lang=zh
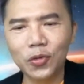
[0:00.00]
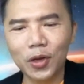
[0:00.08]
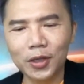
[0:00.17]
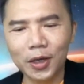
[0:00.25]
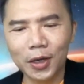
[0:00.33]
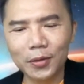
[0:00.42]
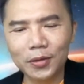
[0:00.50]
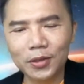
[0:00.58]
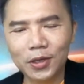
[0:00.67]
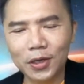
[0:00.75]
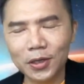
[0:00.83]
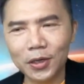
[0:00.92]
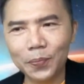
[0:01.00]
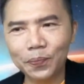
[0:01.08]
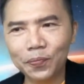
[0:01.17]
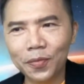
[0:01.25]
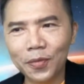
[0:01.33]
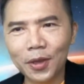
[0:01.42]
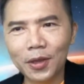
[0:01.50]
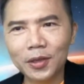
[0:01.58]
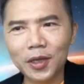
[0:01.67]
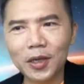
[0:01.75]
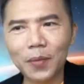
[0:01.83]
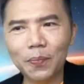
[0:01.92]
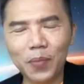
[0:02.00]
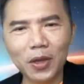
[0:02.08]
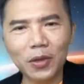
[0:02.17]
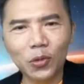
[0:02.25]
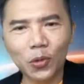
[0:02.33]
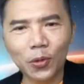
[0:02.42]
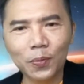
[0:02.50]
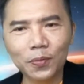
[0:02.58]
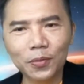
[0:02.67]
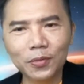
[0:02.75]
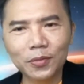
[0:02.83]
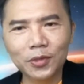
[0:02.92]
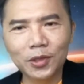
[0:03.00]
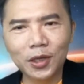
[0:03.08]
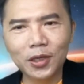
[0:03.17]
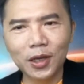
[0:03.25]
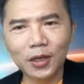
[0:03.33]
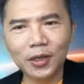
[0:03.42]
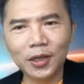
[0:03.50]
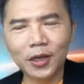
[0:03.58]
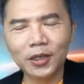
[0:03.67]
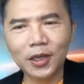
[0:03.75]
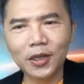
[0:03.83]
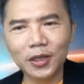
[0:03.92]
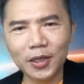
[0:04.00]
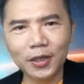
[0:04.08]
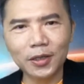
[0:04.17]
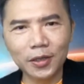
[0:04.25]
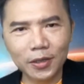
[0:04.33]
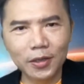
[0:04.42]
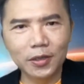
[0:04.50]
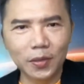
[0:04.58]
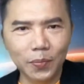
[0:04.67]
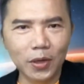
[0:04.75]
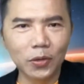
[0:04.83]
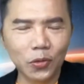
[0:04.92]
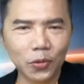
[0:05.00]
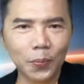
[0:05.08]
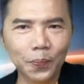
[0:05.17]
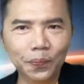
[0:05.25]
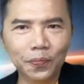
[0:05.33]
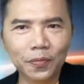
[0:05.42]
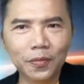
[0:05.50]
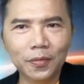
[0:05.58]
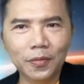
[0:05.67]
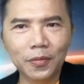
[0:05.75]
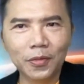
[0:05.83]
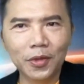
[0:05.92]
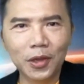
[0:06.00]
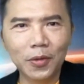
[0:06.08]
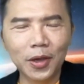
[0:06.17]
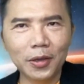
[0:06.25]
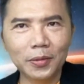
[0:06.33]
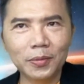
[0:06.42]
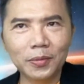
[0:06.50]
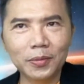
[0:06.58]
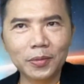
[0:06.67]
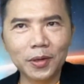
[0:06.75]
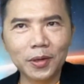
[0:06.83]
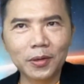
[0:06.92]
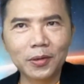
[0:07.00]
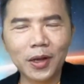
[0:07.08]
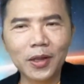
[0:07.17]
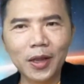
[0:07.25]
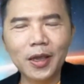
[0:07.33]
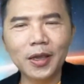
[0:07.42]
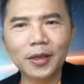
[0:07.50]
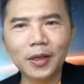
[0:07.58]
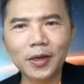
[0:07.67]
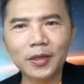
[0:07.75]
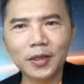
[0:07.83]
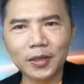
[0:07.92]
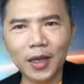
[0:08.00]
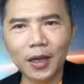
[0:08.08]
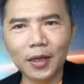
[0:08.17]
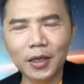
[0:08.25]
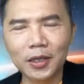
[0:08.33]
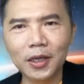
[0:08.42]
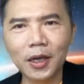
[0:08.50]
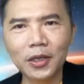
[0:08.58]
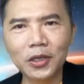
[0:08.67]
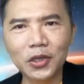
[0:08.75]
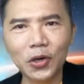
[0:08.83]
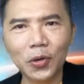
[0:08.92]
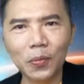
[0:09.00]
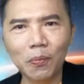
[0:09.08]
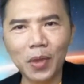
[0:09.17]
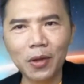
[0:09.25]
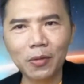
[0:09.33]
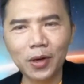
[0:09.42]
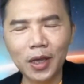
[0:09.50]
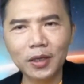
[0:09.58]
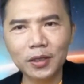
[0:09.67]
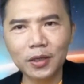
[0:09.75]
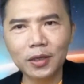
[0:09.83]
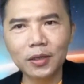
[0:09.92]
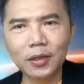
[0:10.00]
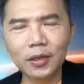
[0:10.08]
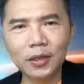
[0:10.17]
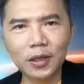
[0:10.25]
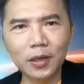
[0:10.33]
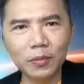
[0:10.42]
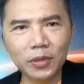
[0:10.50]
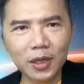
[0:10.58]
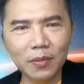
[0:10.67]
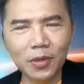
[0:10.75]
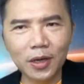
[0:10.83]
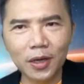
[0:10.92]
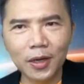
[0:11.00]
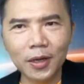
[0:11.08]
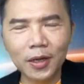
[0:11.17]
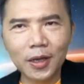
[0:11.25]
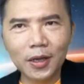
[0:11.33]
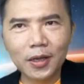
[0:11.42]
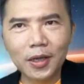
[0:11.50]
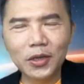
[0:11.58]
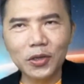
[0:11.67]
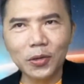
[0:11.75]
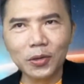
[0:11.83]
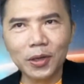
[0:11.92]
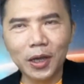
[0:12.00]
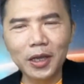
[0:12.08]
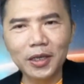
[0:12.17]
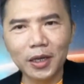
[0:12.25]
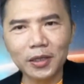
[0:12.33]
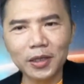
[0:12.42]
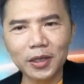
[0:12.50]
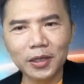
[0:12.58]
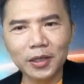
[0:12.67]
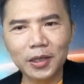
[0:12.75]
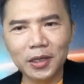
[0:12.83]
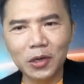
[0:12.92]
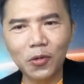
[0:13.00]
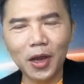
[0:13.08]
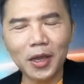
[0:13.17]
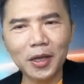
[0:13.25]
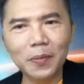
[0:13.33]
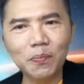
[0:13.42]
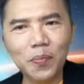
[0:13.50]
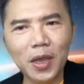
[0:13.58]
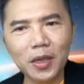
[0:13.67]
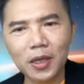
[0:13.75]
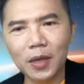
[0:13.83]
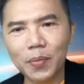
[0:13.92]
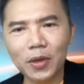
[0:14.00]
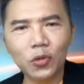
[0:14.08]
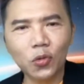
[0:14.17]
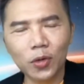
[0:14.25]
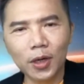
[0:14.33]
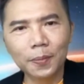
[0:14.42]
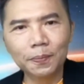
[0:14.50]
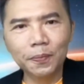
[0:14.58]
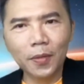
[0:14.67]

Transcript: 觉得，其实这个病毒真的可称得上是四级病毒，因为人类的历史上已经很久没有类似这这么一种可以讲是奇怪跟变异的病毒了。